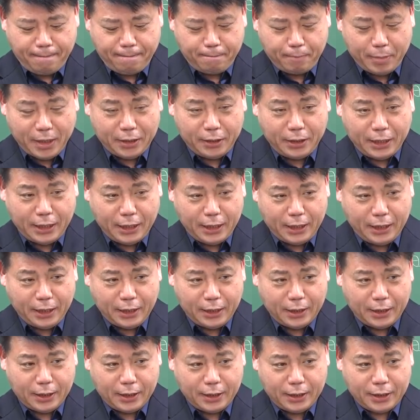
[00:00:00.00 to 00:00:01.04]
반대?
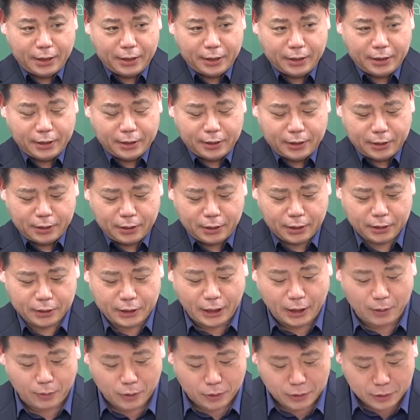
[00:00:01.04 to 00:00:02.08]
음, 이거
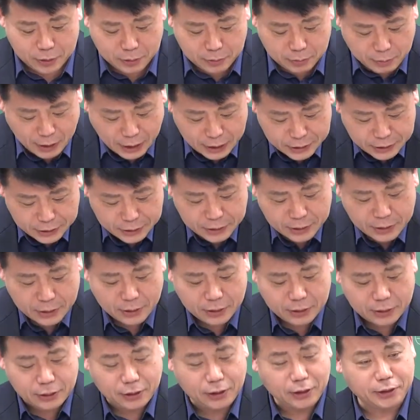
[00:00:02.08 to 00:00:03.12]
4번은 맞았어,
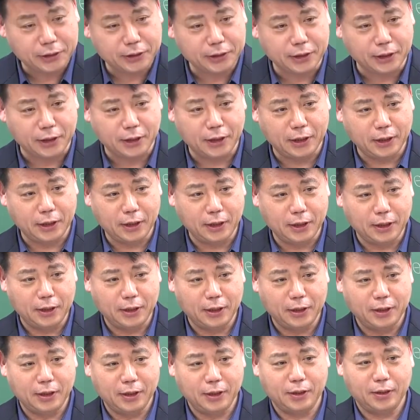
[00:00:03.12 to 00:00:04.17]
틀렸어?
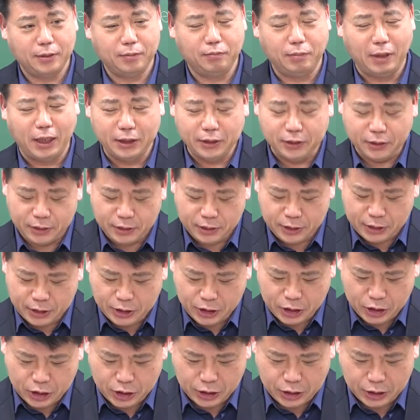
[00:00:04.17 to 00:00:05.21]

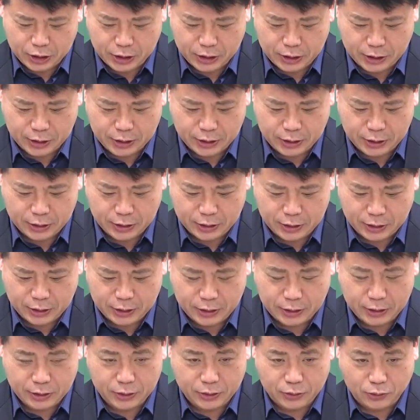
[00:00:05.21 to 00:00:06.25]
맞았지.
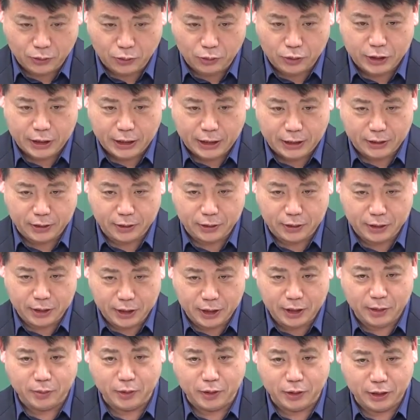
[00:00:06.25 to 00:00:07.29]
옳지 않은 건
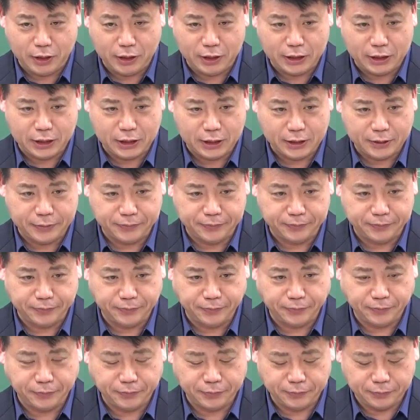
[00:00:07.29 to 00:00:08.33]
2번이지.
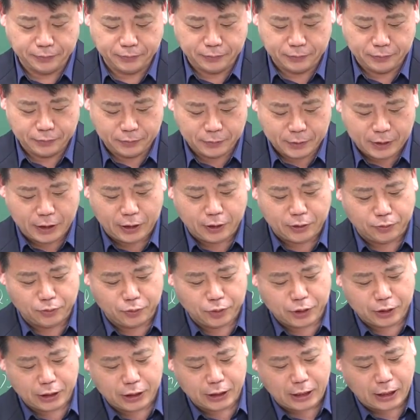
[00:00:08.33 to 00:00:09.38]
자, 이런
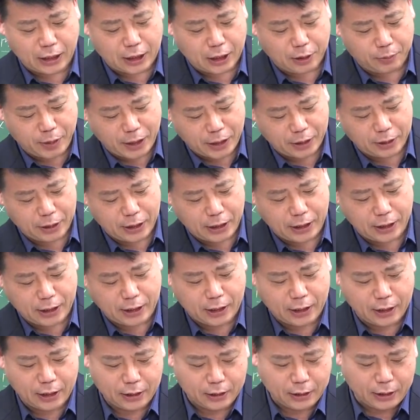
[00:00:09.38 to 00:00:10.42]
문제에 약하면 안
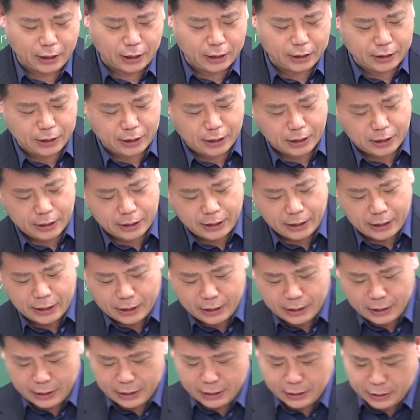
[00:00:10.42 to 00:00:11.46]
돼. 다 이해가 돼야
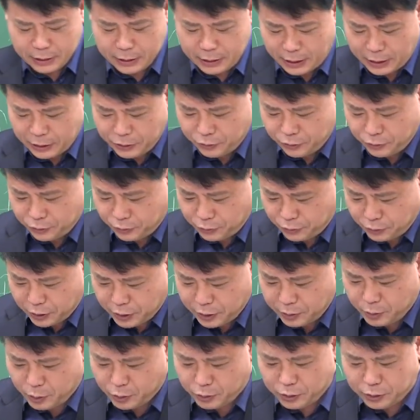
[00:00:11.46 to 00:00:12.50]
되는 아주
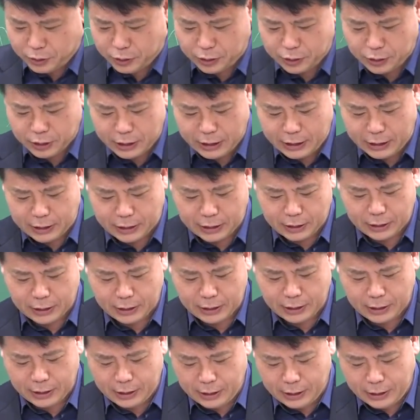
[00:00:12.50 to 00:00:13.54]
기본적인,
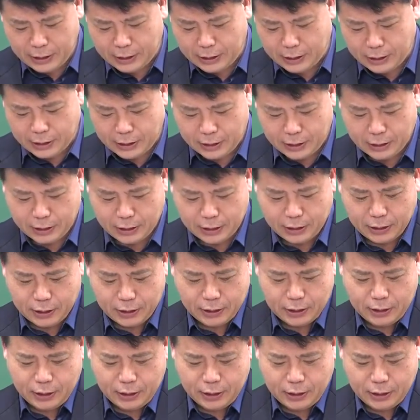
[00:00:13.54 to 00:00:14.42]
어,